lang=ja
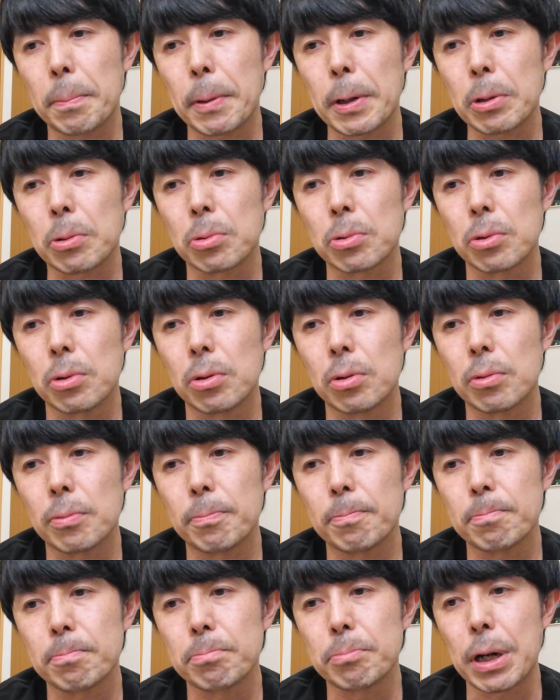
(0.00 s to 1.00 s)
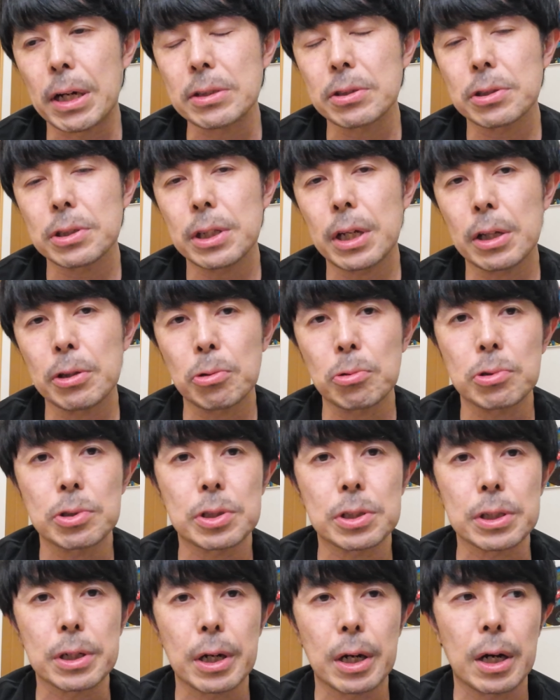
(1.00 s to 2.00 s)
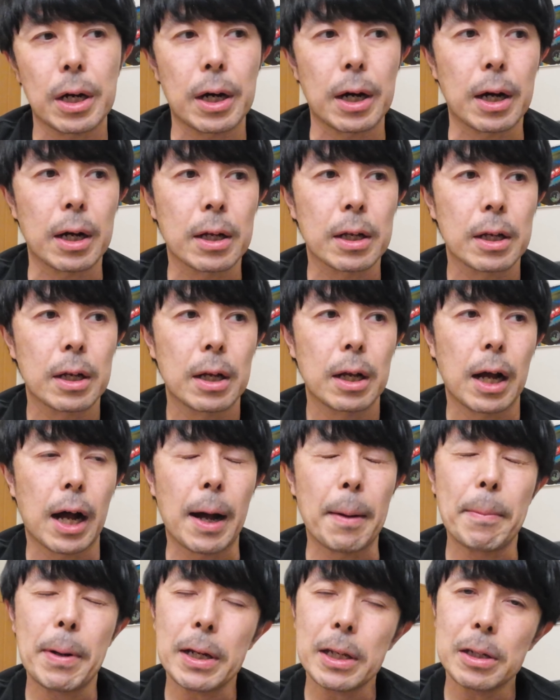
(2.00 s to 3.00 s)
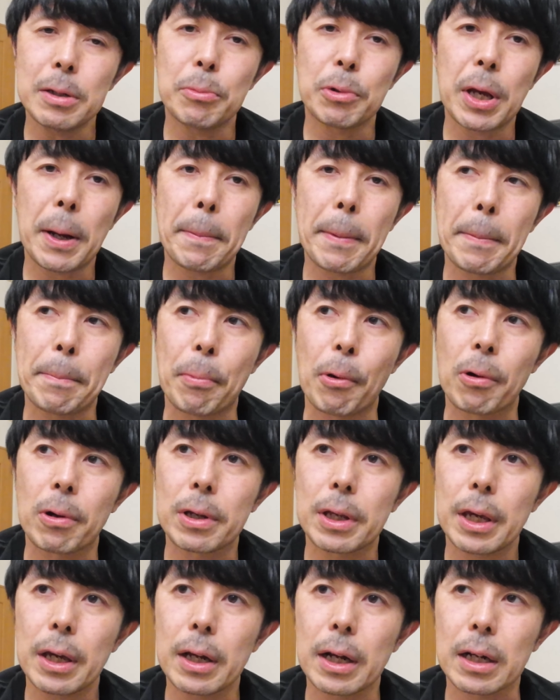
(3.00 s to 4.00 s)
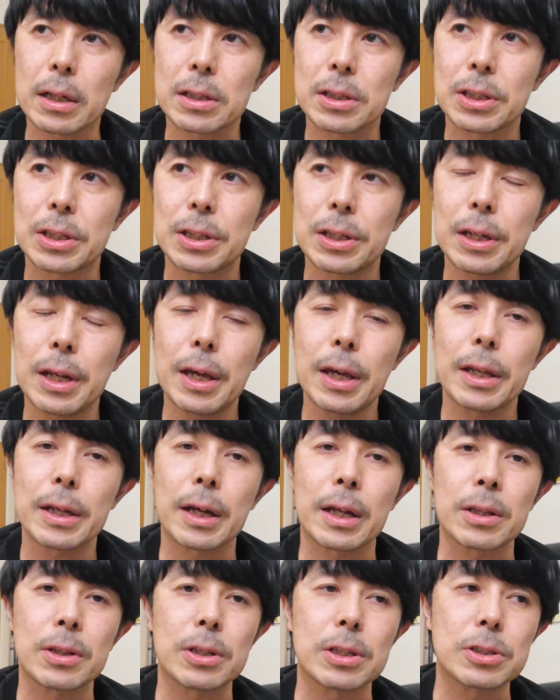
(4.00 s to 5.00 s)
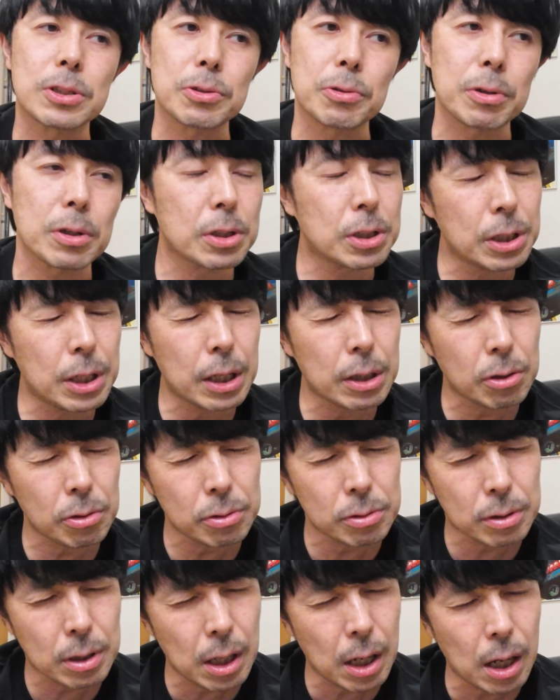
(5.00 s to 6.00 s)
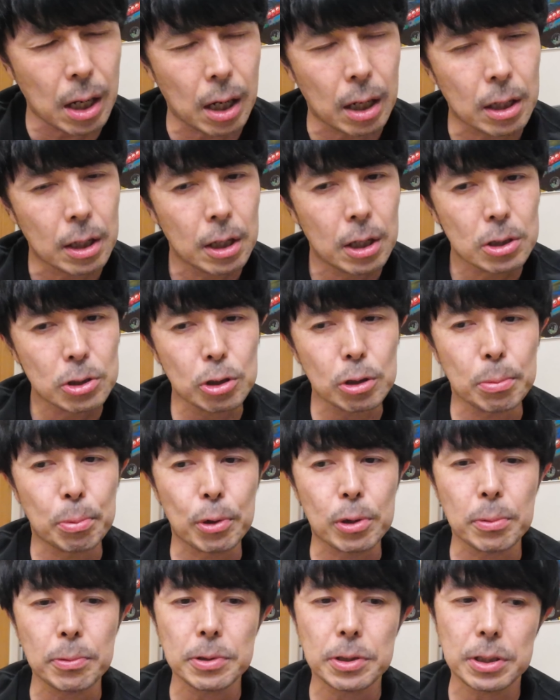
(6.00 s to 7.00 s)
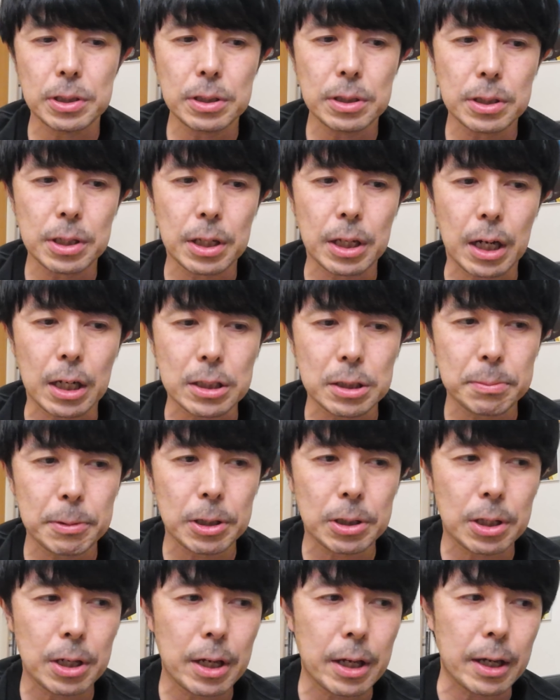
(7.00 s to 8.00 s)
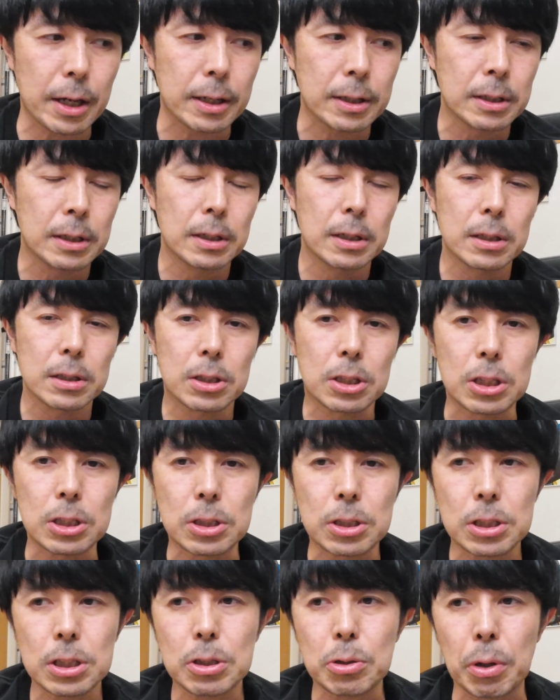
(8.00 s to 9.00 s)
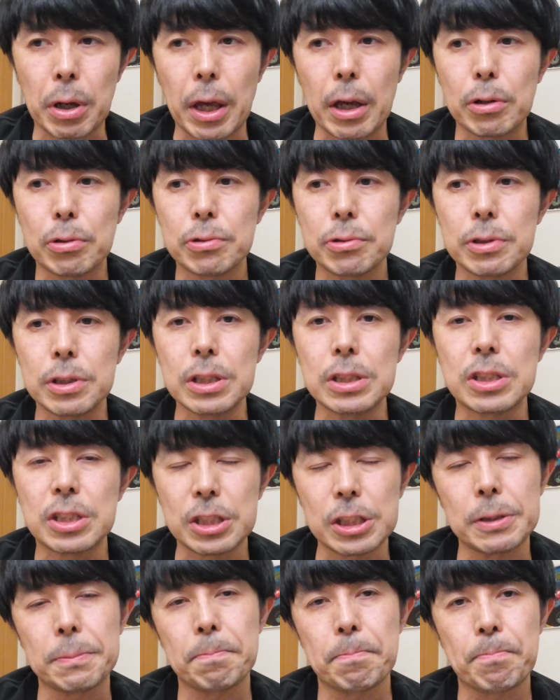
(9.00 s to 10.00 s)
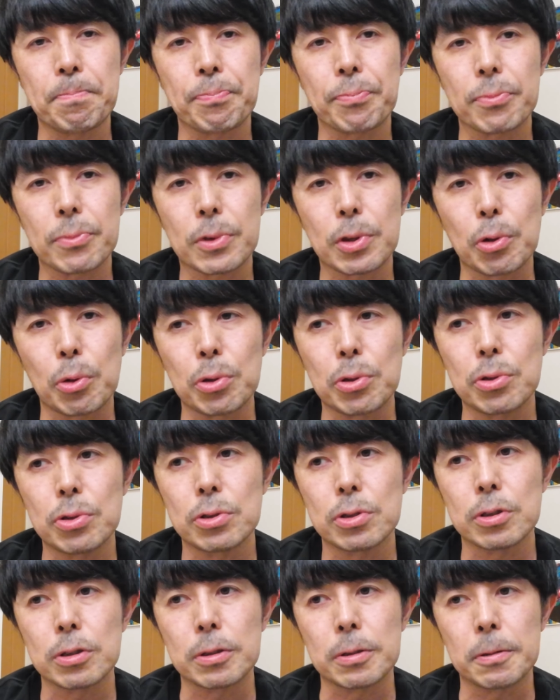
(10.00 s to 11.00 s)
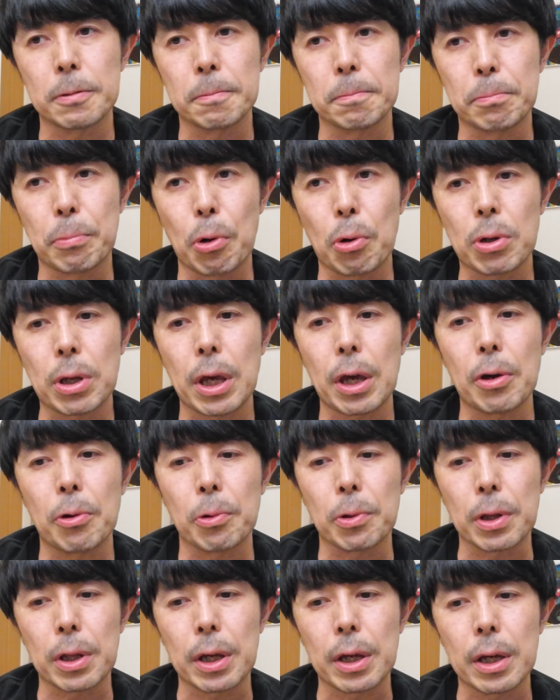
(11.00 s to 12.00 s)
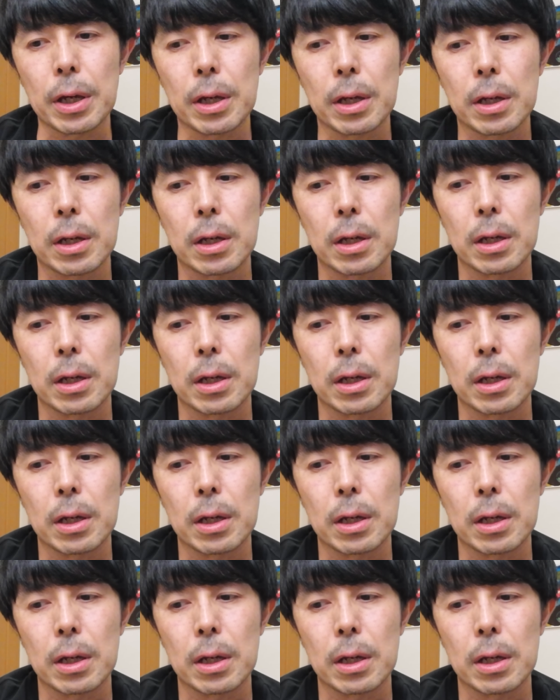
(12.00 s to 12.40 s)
やっぱりこのバス屋の口があまりにもやっぱボッケが綺麗なんですよね綺麗というかちょっと僕も人生で初めてきっちりと F1 というボケをね